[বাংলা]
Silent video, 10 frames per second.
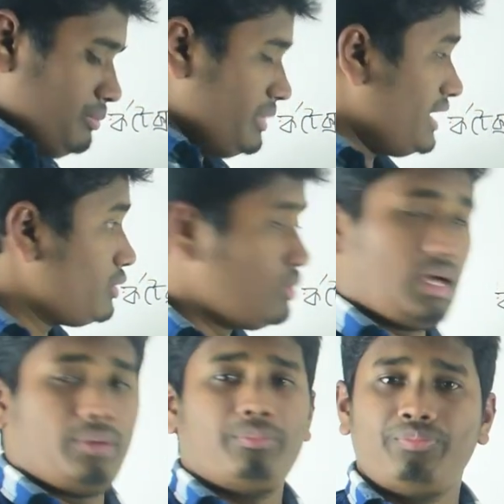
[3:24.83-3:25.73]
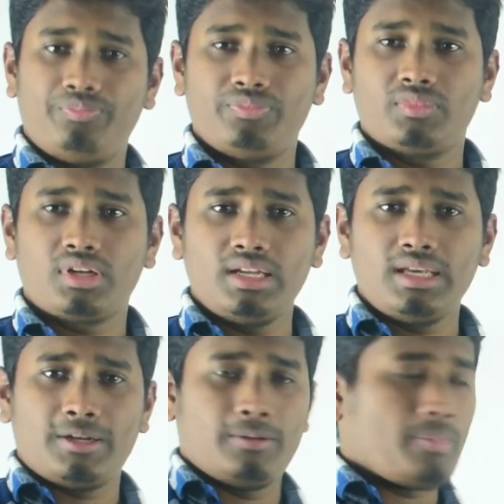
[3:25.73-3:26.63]
মেডুলা
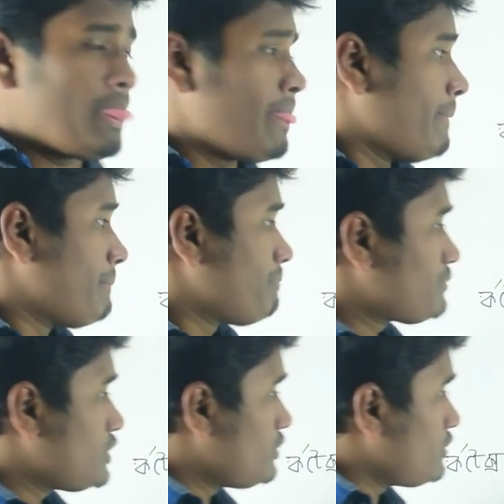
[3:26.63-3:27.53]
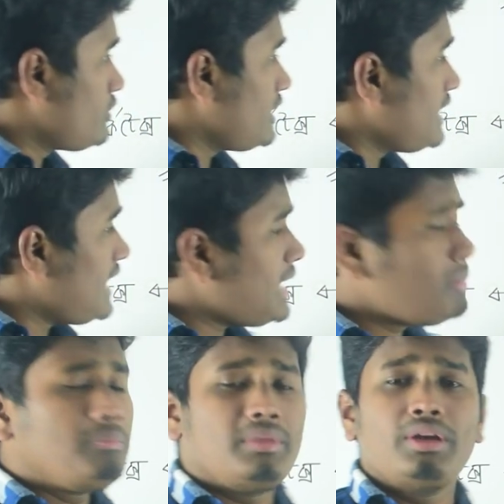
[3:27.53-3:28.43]
ক্লিয়ার তো এই
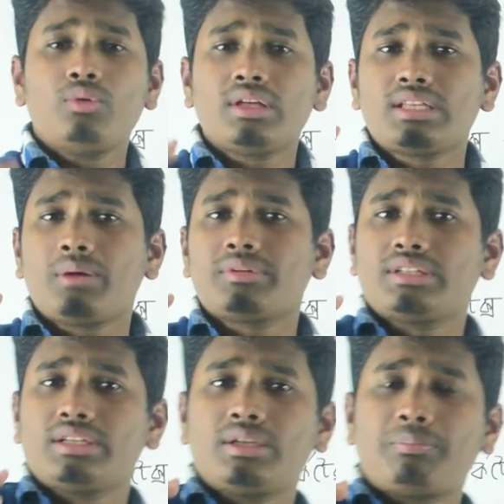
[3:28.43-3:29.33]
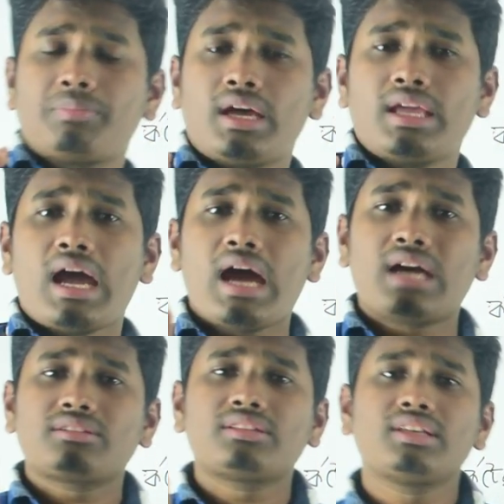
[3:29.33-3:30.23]
মেডুলাতে আমাদের প্রায়
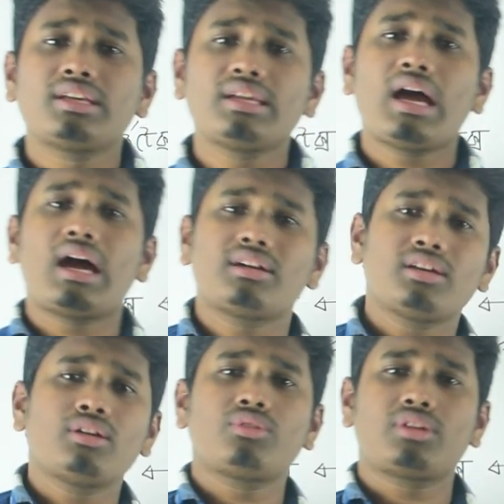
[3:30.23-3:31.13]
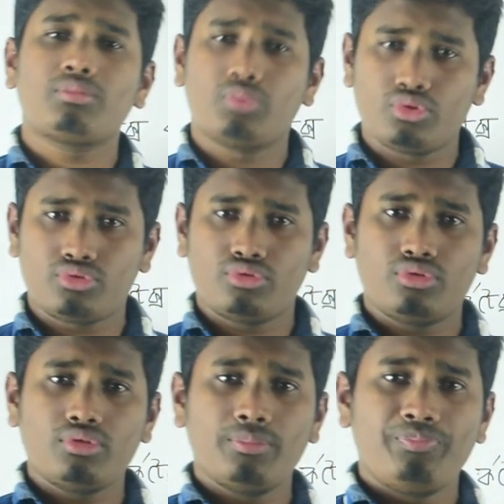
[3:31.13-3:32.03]
আট থেকে আঠারোটার মতো
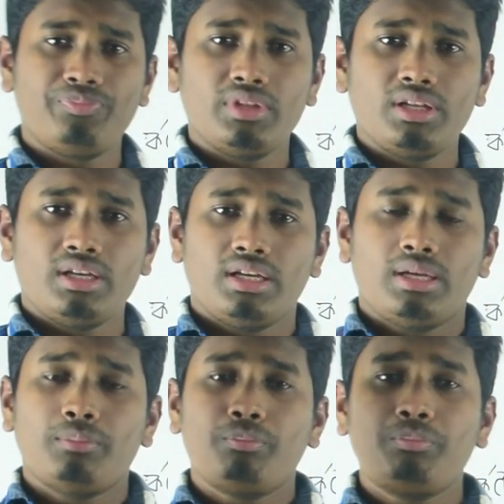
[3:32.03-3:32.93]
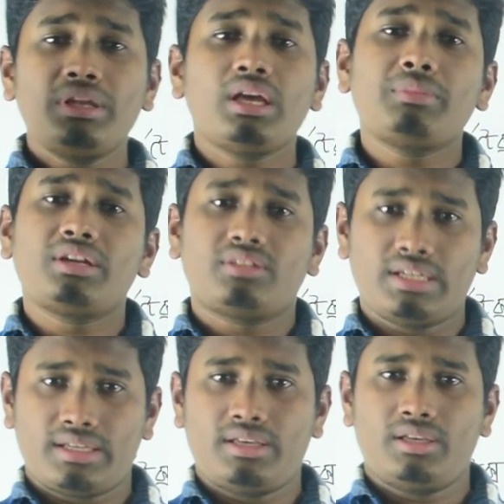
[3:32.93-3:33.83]
পিরামিড
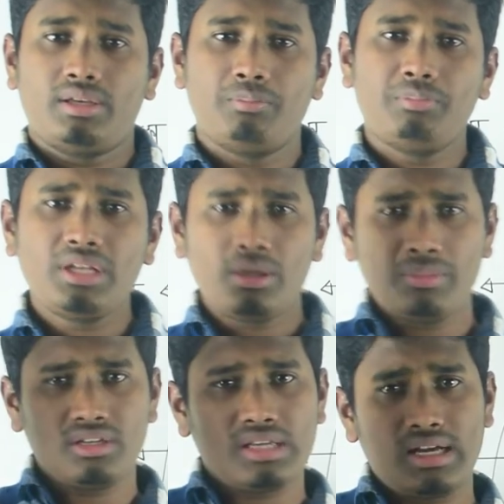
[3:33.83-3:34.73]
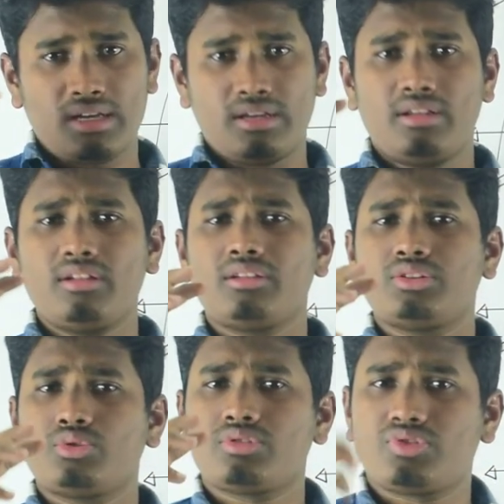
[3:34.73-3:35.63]
থাকে পিরামিড আকারের
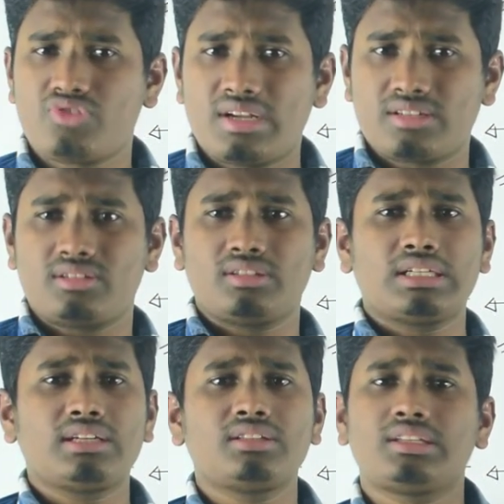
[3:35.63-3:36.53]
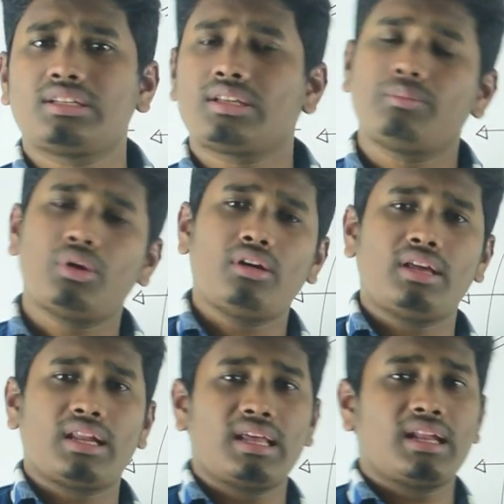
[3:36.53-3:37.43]
কিছু স্ট্রাকচার থাকে তাদেরকে বলা হয়
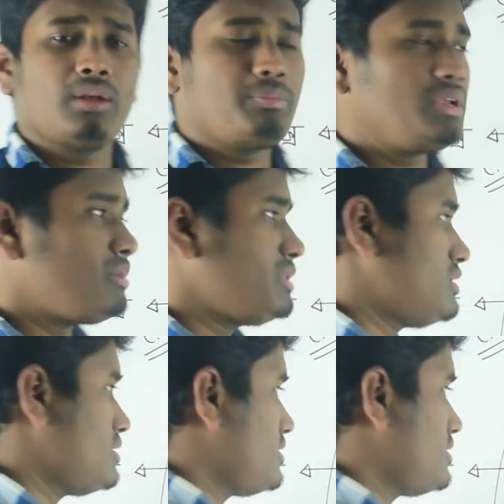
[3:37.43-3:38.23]
রেনাল পিরামিড